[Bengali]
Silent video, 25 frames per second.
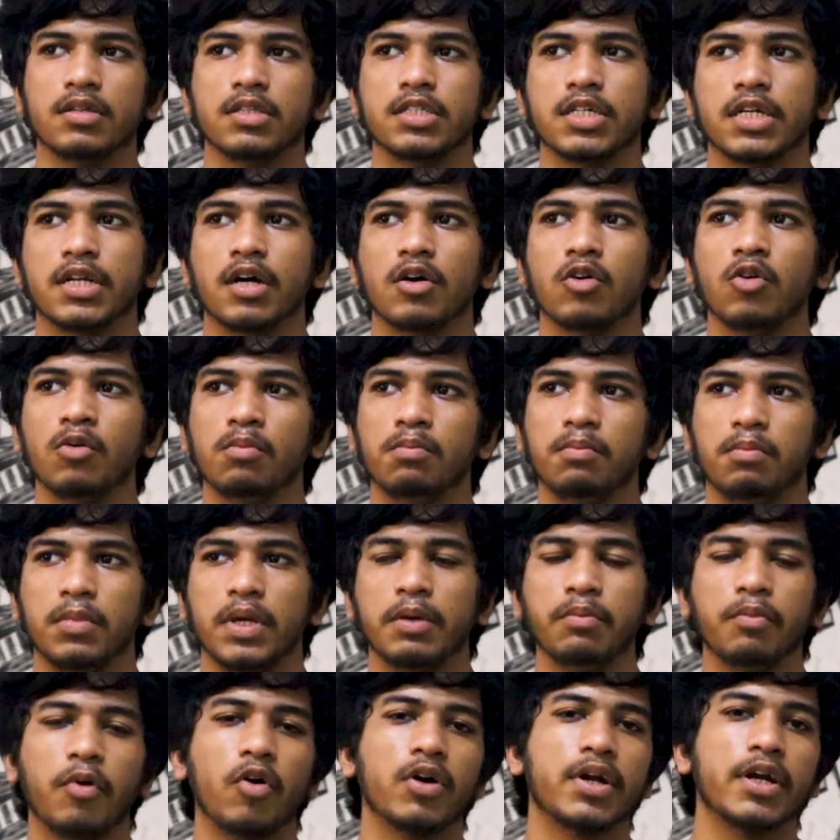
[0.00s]
যেটা খুব
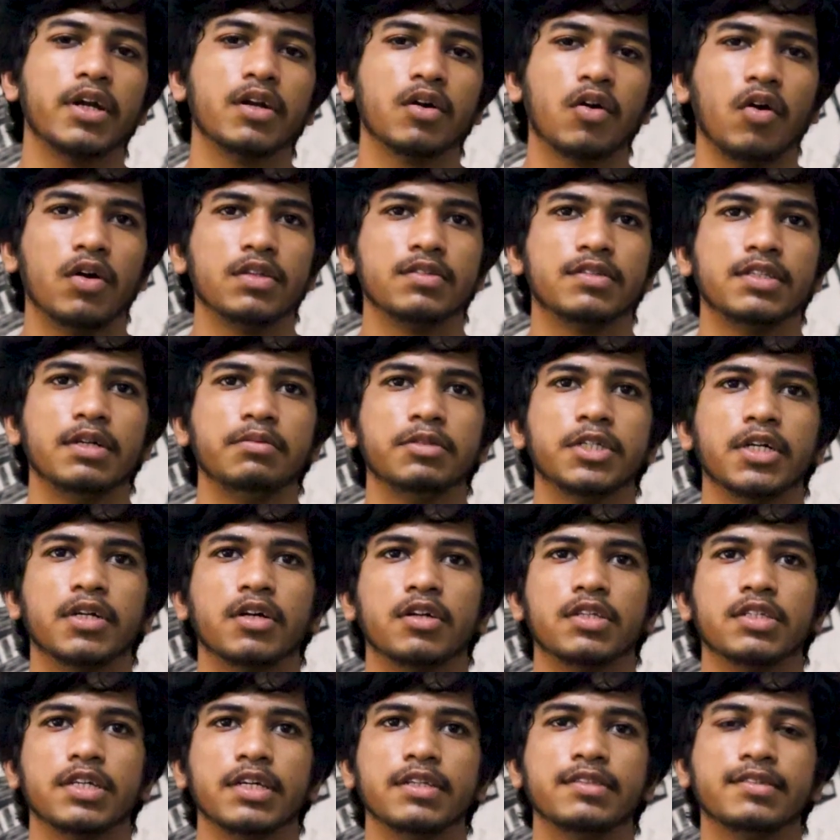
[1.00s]
ইম্পর্টেন্ট কনসেপ্ট সেটা
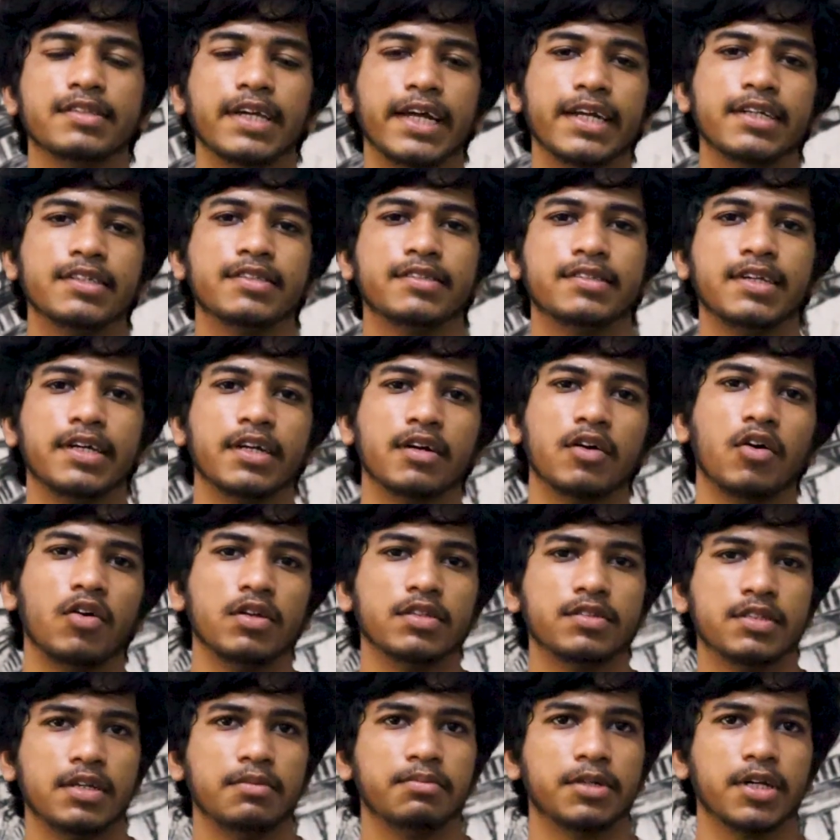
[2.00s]
হচ্ছে সেটসের
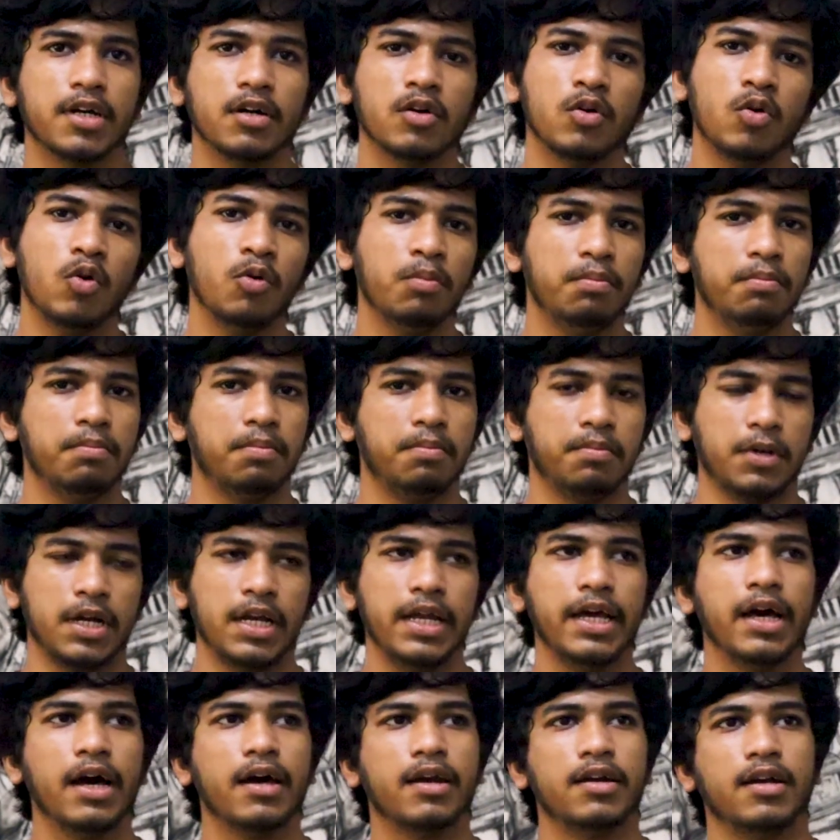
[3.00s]
কনসেপ্টটা খুব
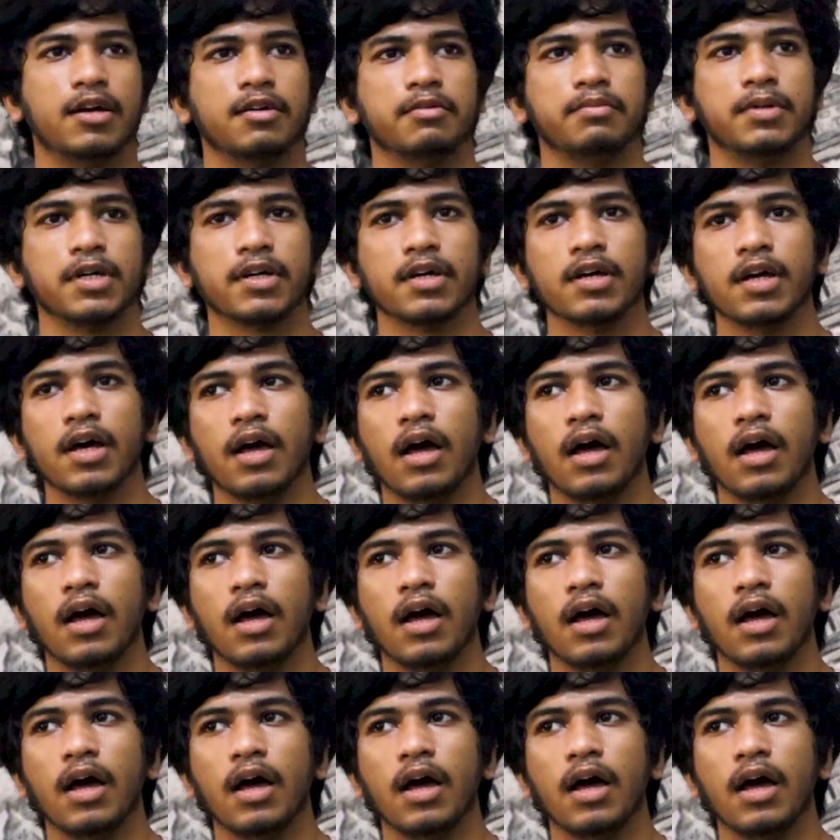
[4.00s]
ক্লিয়ার রাখবে